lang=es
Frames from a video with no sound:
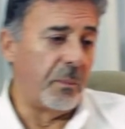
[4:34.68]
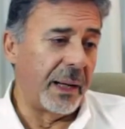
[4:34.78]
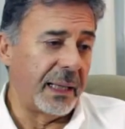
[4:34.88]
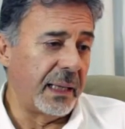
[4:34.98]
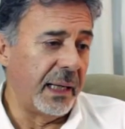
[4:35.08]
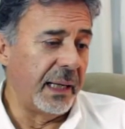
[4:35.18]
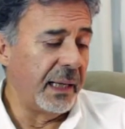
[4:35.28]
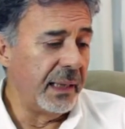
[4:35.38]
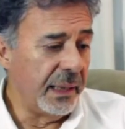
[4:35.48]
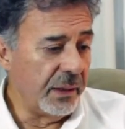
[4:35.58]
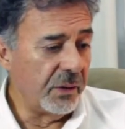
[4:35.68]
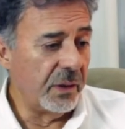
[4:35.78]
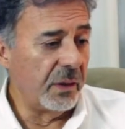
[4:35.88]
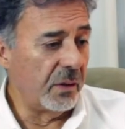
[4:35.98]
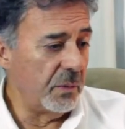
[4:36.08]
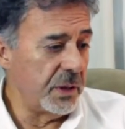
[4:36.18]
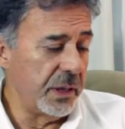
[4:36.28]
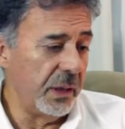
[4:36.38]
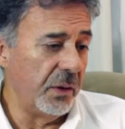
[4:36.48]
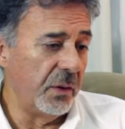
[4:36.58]
para tener el niño en
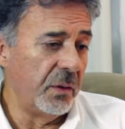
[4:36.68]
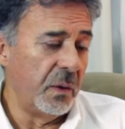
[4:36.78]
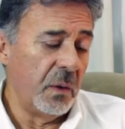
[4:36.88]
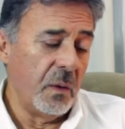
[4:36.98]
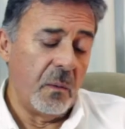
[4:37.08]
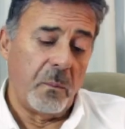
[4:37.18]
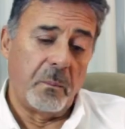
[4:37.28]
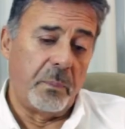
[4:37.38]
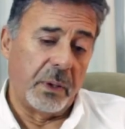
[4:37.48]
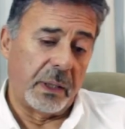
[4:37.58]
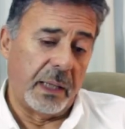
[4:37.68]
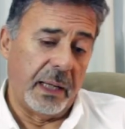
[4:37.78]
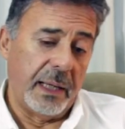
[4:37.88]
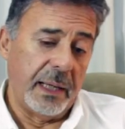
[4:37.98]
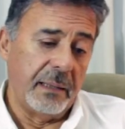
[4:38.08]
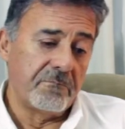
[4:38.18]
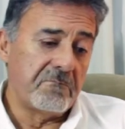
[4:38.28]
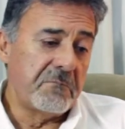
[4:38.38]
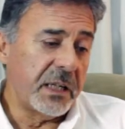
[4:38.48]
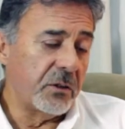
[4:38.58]
domicilio porque
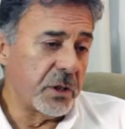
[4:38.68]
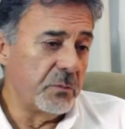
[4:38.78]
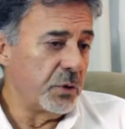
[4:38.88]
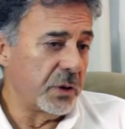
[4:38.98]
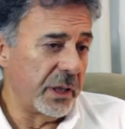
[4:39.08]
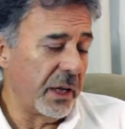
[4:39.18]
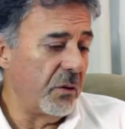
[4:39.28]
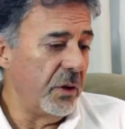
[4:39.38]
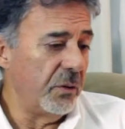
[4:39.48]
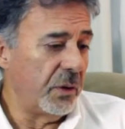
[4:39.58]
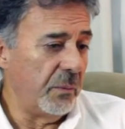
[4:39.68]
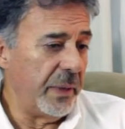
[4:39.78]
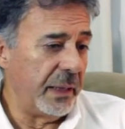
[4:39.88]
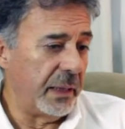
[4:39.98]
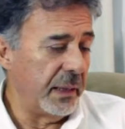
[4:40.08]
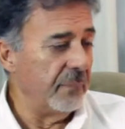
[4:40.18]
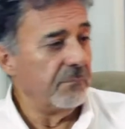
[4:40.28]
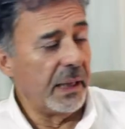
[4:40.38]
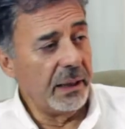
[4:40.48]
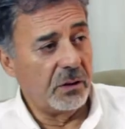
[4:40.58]
se corre mucho riesgo inútilmente.
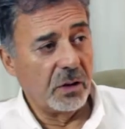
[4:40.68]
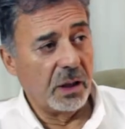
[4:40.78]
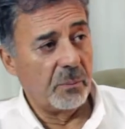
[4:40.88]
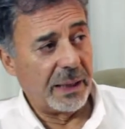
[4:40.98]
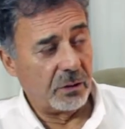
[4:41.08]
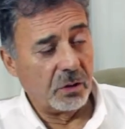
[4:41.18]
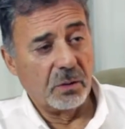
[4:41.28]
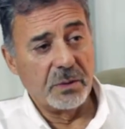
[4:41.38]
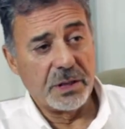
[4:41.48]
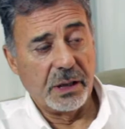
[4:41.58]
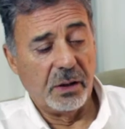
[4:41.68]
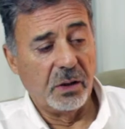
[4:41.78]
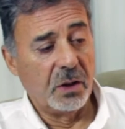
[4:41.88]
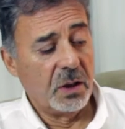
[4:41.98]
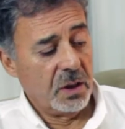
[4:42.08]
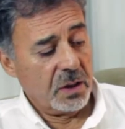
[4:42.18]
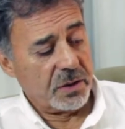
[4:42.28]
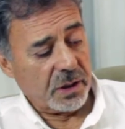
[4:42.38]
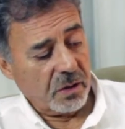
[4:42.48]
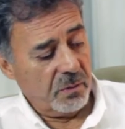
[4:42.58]
Esto del parto en domicilio
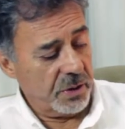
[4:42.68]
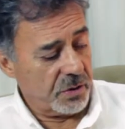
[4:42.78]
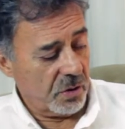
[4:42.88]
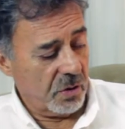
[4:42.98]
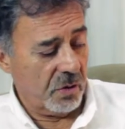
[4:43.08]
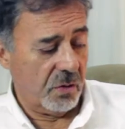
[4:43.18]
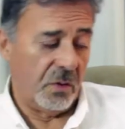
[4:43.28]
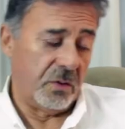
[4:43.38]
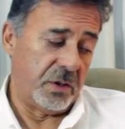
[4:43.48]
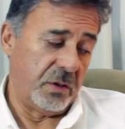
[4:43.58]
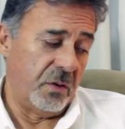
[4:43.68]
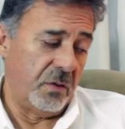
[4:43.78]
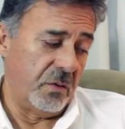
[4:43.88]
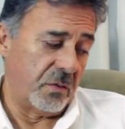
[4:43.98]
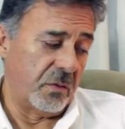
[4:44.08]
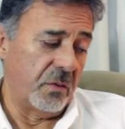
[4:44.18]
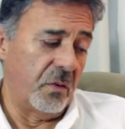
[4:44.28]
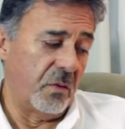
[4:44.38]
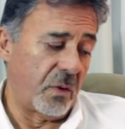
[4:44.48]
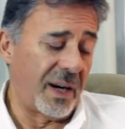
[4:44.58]
se comenzó
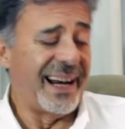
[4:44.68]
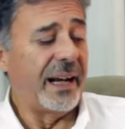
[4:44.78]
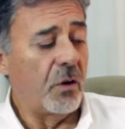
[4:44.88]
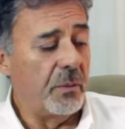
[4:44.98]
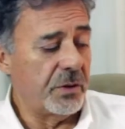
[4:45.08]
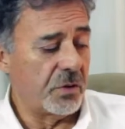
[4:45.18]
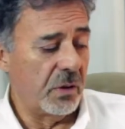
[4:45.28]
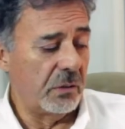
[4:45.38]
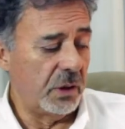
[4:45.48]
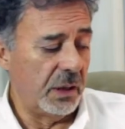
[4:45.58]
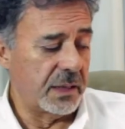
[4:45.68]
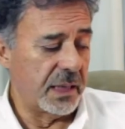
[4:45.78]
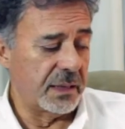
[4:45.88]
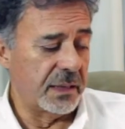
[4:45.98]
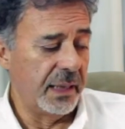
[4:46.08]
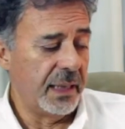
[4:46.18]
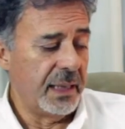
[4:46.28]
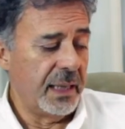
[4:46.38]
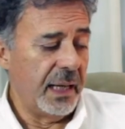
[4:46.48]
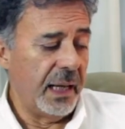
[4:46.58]
o, recomenzó a utilizarse
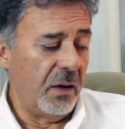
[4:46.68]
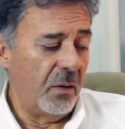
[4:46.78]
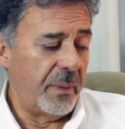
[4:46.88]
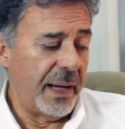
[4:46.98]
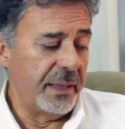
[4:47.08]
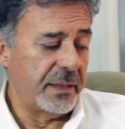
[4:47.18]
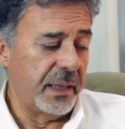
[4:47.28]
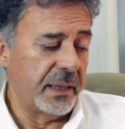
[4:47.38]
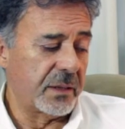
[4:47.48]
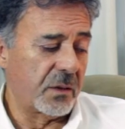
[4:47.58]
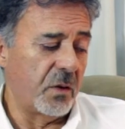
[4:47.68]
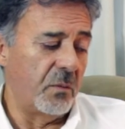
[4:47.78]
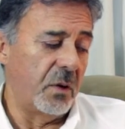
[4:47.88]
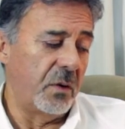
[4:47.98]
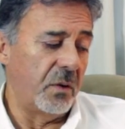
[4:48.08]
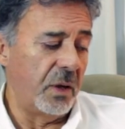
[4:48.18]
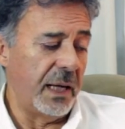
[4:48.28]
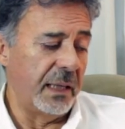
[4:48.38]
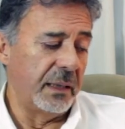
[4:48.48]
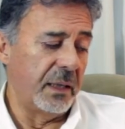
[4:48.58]
en los países como
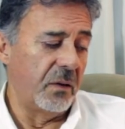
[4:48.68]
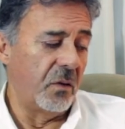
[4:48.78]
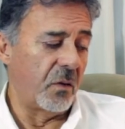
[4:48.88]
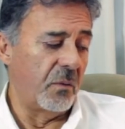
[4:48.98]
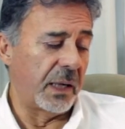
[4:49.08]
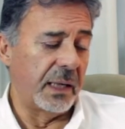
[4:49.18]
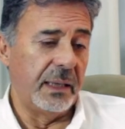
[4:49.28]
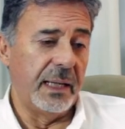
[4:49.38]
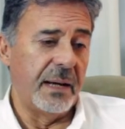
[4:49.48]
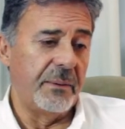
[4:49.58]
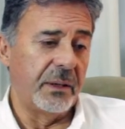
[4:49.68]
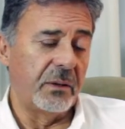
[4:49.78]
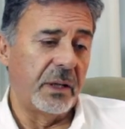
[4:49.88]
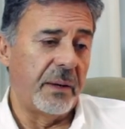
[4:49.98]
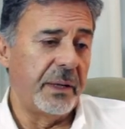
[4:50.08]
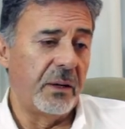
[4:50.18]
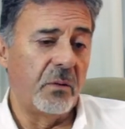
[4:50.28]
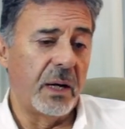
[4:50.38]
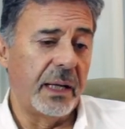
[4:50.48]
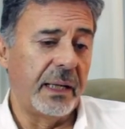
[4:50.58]
Holanda o como Escandinavia, donde había
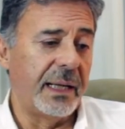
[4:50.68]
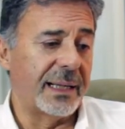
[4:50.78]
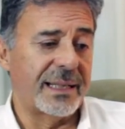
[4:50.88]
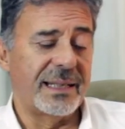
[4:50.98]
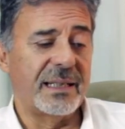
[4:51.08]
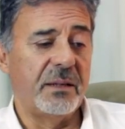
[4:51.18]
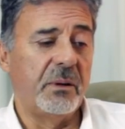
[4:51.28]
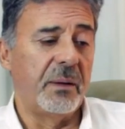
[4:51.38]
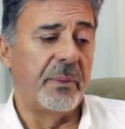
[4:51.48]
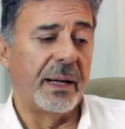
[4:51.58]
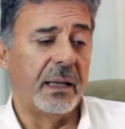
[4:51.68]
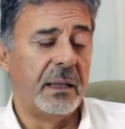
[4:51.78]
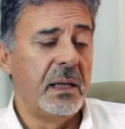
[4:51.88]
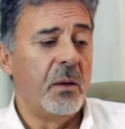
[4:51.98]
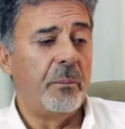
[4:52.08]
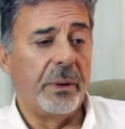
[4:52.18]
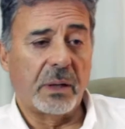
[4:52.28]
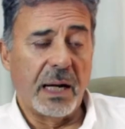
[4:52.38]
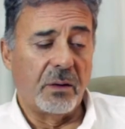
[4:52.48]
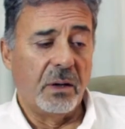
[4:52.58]
lugares inaccesibles para... Pero
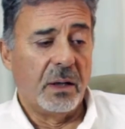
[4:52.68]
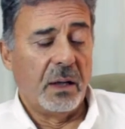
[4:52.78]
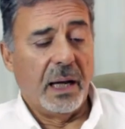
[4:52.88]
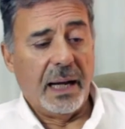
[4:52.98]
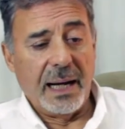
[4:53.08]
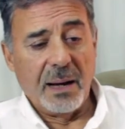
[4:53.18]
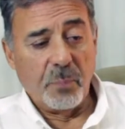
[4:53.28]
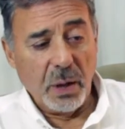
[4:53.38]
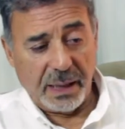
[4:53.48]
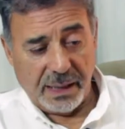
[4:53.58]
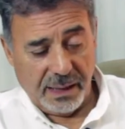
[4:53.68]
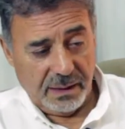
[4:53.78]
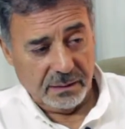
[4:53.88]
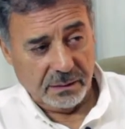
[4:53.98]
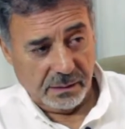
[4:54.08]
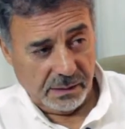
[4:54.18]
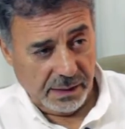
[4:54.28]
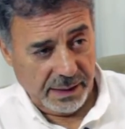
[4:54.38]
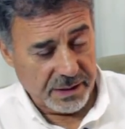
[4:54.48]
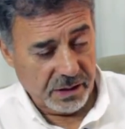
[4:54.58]
claro, en la puerta
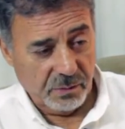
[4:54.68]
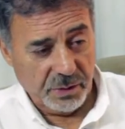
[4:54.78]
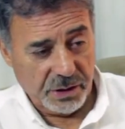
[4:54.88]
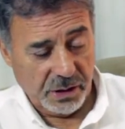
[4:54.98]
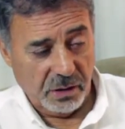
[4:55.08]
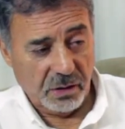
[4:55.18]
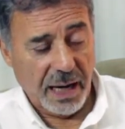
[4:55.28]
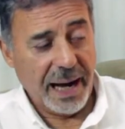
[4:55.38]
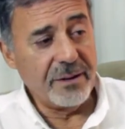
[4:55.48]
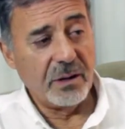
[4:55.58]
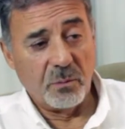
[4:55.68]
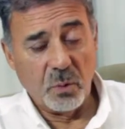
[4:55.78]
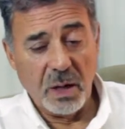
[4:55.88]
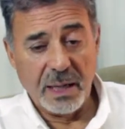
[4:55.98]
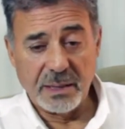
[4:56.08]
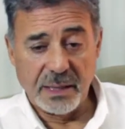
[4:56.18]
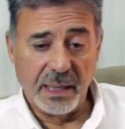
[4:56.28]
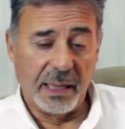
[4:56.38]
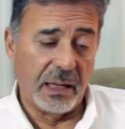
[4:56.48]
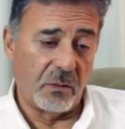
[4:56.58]
de ese domicilio hay una ambulancia
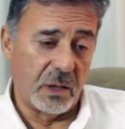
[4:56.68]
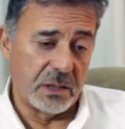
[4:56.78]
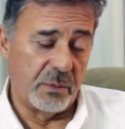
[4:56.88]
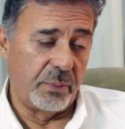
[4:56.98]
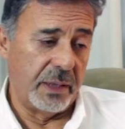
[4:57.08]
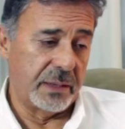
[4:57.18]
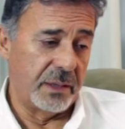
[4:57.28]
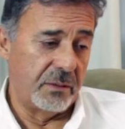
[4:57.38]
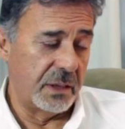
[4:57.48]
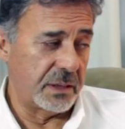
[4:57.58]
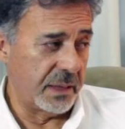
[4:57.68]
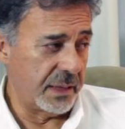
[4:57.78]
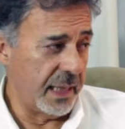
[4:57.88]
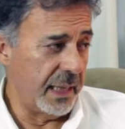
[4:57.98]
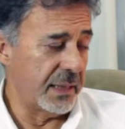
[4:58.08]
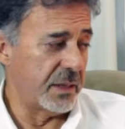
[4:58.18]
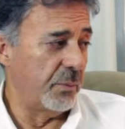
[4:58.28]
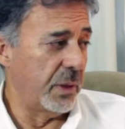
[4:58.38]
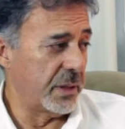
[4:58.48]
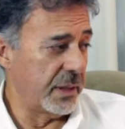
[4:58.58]
en la cual se puede hacer una cesárea, se
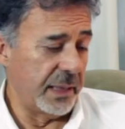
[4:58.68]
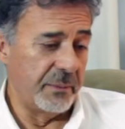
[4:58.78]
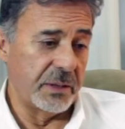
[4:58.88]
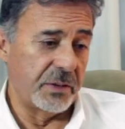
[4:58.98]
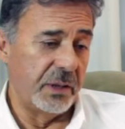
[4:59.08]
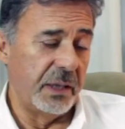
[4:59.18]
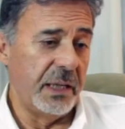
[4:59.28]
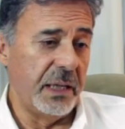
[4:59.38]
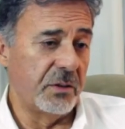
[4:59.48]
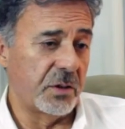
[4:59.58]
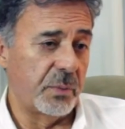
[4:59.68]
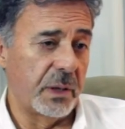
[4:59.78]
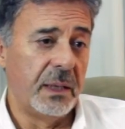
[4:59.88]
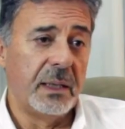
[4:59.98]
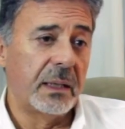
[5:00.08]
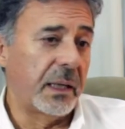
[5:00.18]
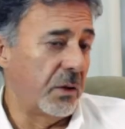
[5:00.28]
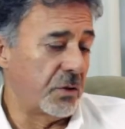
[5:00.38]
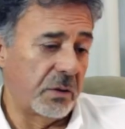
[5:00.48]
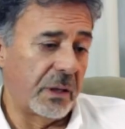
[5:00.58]
puede hacer la animación del niño, se puede... que
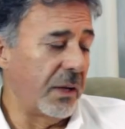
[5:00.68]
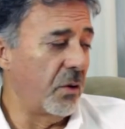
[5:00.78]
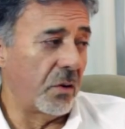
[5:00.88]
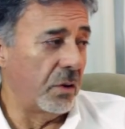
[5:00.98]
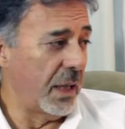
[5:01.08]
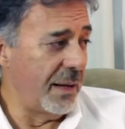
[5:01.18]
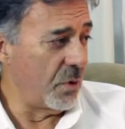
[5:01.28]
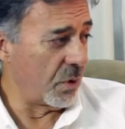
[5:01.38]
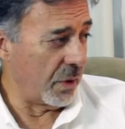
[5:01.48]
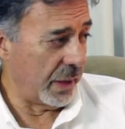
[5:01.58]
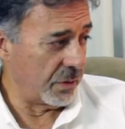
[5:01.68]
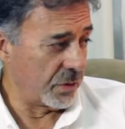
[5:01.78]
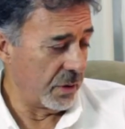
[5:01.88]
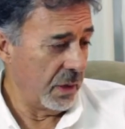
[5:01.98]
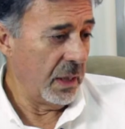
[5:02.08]
nosotros acá no contamos con eso.